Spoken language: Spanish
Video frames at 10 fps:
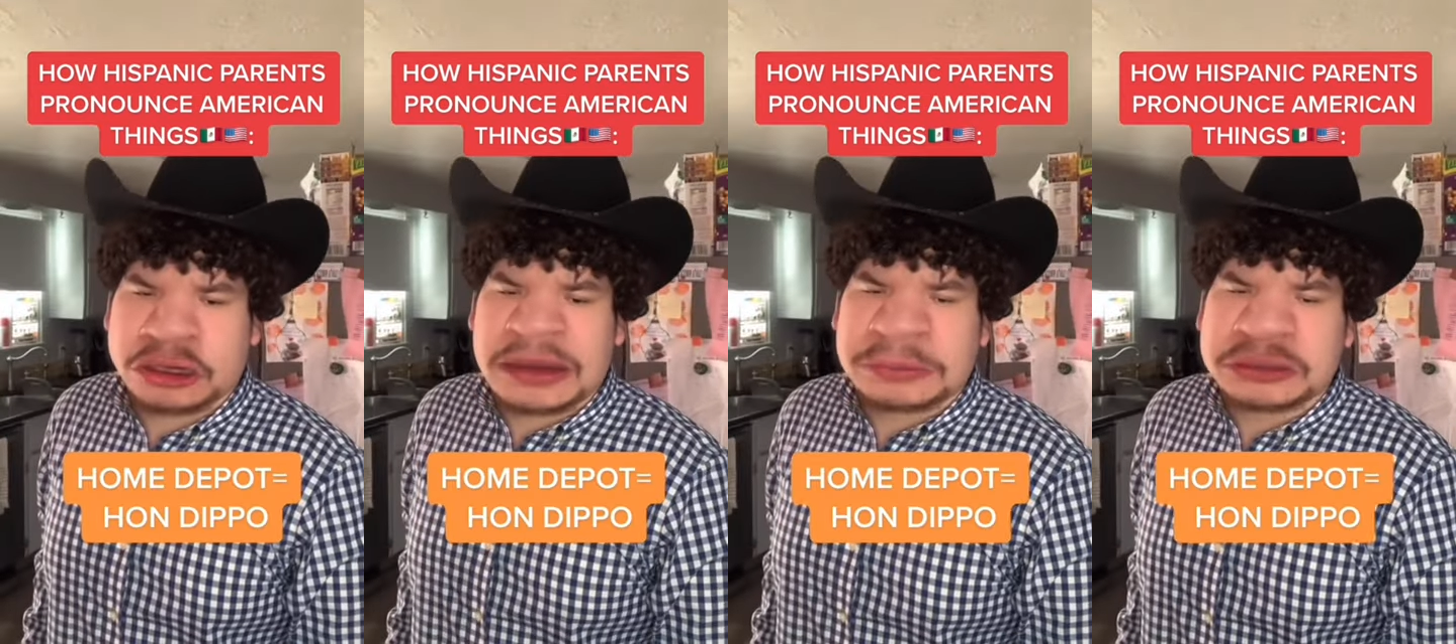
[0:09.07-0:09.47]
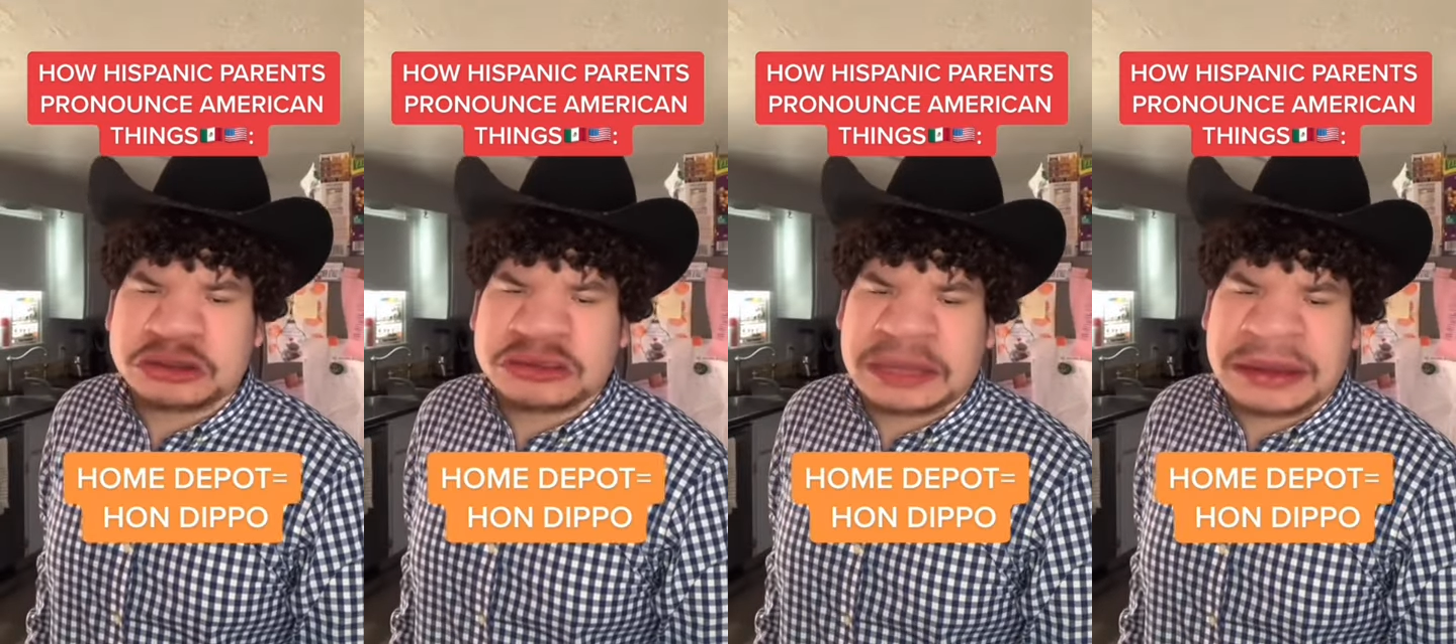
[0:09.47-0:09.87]
Tú nomás
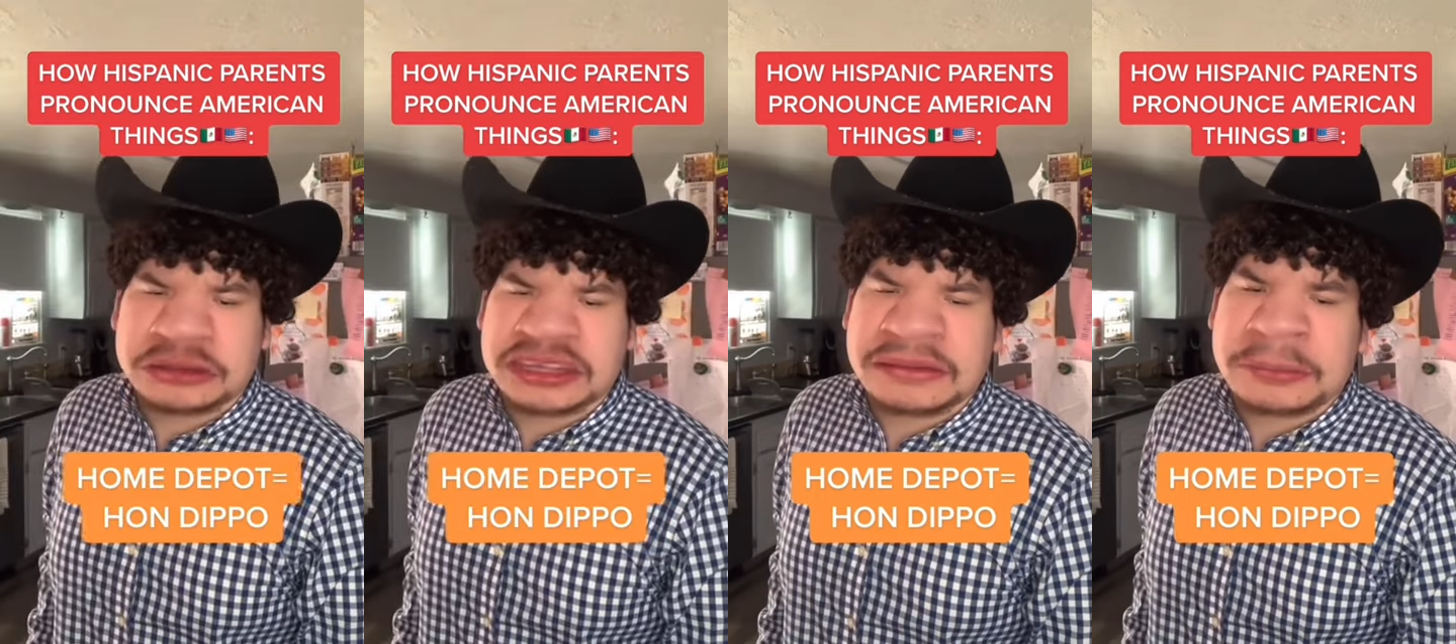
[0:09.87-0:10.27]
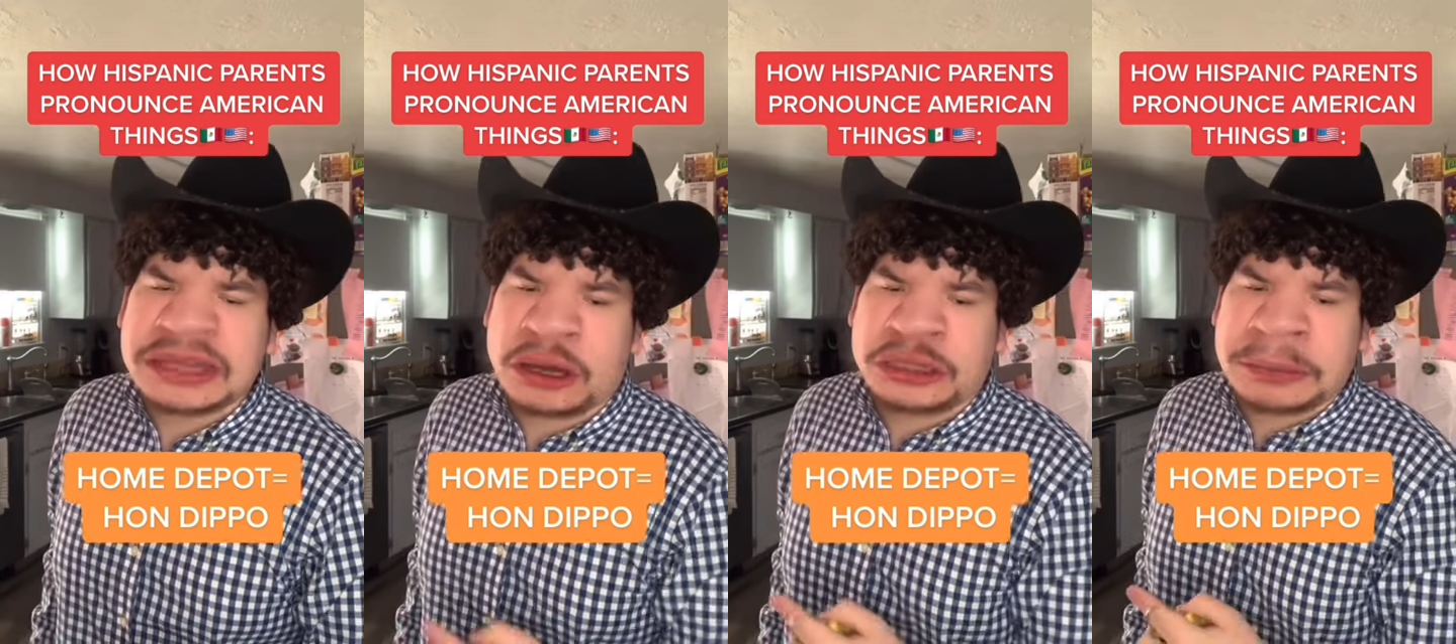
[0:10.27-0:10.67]
pones tus zapatos y
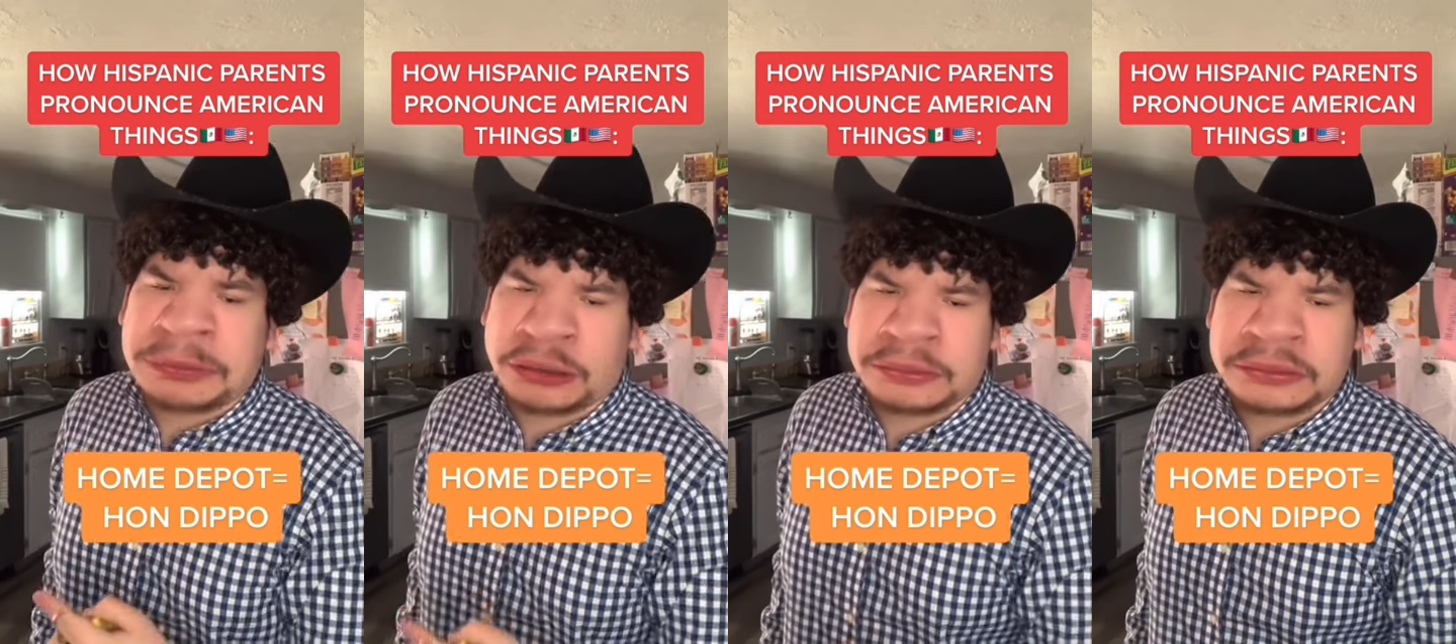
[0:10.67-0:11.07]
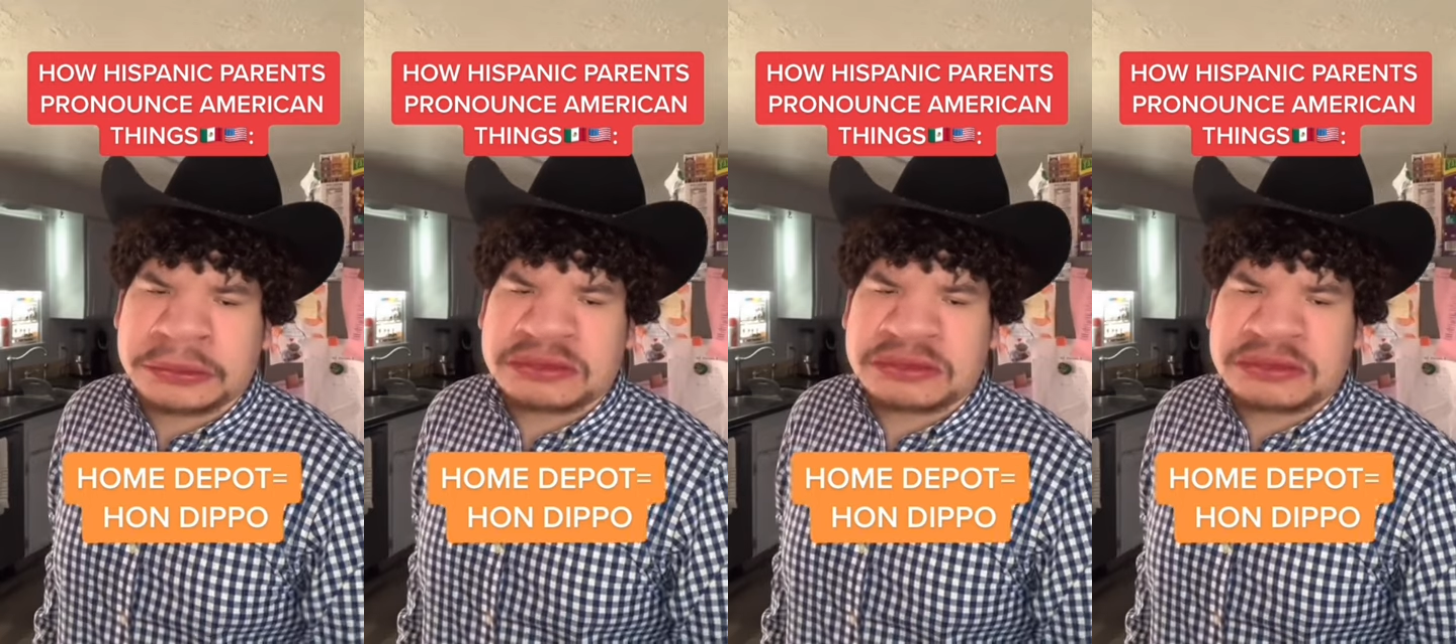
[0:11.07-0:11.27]
vamos a Hondipo.